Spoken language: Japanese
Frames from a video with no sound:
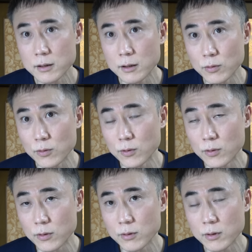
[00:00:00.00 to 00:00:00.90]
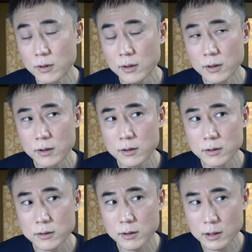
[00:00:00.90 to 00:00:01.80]
あの
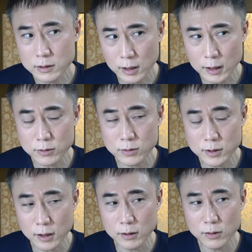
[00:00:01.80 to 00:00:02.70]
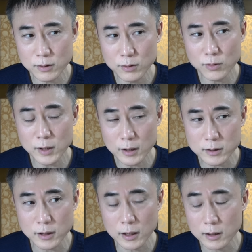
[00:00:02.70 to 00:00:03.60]
採取した尿検
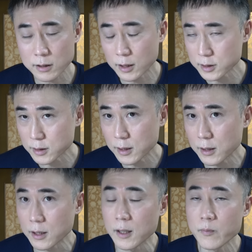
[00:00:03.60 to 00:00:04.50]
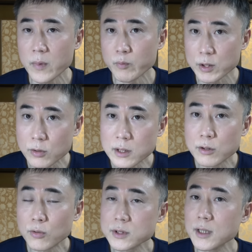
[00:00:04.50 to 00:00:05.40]
査出してまあ、
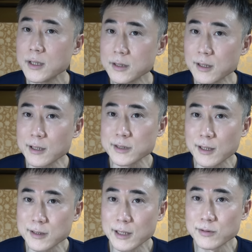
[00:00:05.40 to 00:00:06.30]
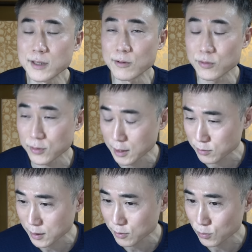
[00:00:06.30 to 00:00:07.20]
陽性だったら使ってるっていうことにな
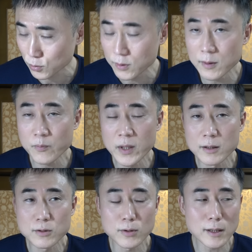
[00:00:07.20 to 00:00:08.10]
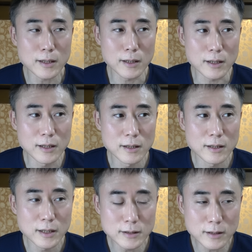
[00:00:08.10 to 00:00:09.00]
るんだけどそれが
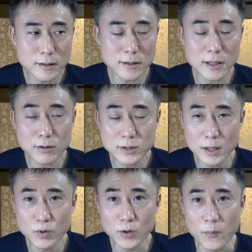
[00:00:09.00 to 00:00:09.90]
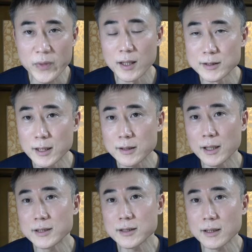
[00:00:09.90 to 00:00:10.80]
陰性だったとしても絶
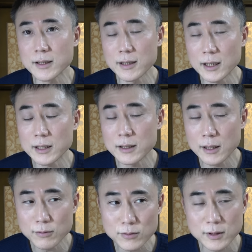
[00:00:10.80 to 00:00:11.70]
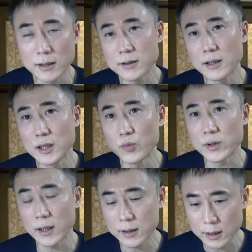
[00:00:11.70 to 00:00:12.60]
対使ってないっていう断言にも
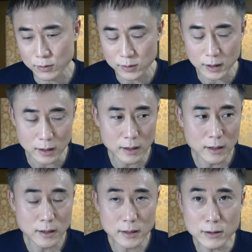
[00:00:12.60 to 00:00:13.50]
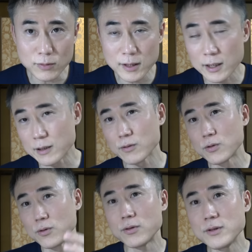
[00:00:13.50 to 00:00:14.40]
ならないのでなので
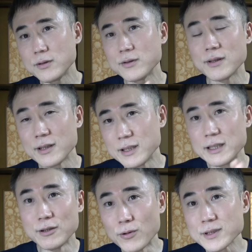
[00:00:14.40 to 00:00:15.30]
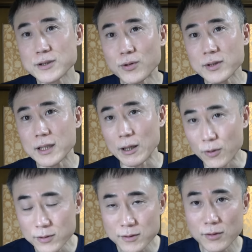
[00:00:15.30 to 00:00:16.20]
こういう論争って
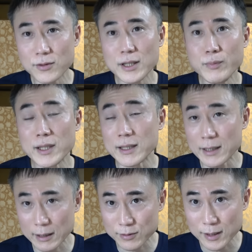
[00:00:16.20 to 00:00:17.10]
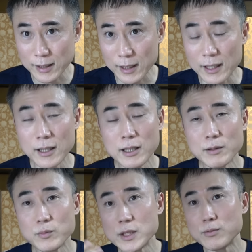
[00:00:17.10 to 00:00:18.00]
本当意味なくて
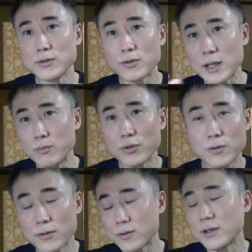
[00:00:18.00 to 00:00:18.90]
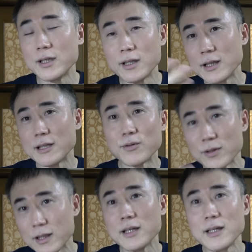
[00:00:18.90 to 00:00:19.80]
自分の願望とあの
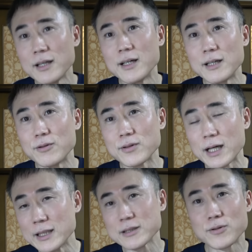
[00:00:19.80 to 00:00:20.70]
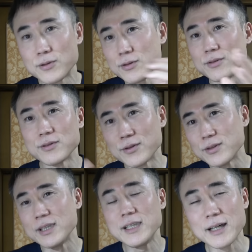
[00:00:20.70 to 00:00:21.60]
ねあの感想
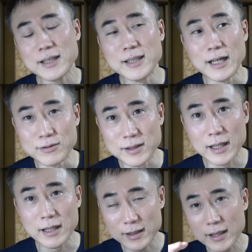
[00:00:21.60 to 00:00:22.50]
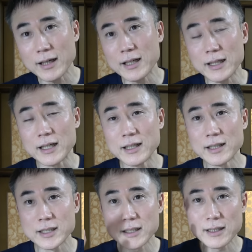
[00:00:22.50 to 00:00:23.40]
の言い合いになるんでだから
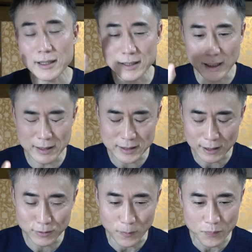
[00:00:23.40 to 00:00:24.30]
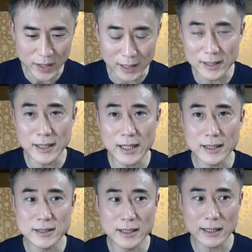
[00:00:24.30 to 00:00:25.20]
しっかり検査を徹
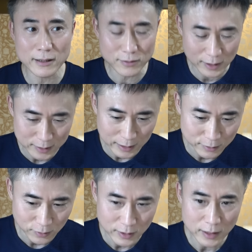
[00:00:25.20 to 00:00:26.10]
底してくださいと